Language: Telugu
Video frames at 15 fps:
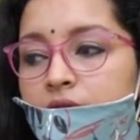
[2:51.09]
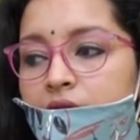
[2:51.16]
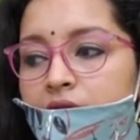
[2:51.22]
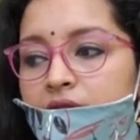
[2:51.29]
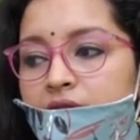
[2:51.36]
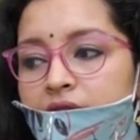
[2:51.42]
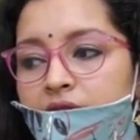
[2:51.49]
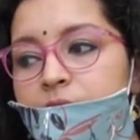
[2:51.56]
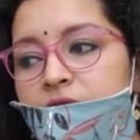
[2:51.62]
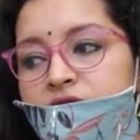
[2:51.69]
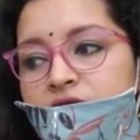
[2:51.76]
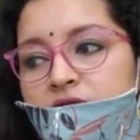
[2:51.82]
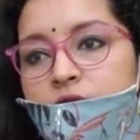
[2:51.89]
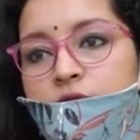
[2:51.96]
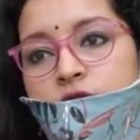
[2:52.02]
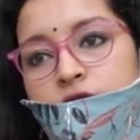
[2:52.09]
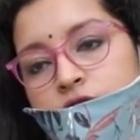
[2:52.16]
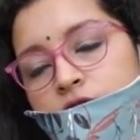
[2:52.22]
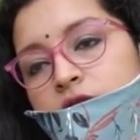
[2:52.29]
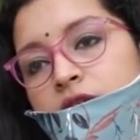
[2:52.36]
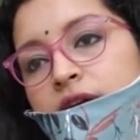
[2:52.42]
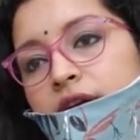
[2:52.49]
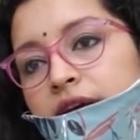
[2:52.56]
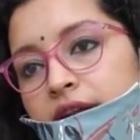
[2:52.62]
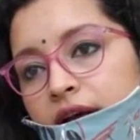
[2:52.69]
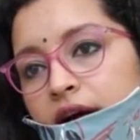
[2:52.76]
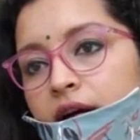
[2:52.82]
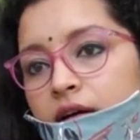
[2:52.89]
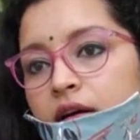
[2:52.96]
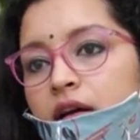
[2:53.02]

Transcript: అది ఎలా మంచిగా వస్తుందా లేదా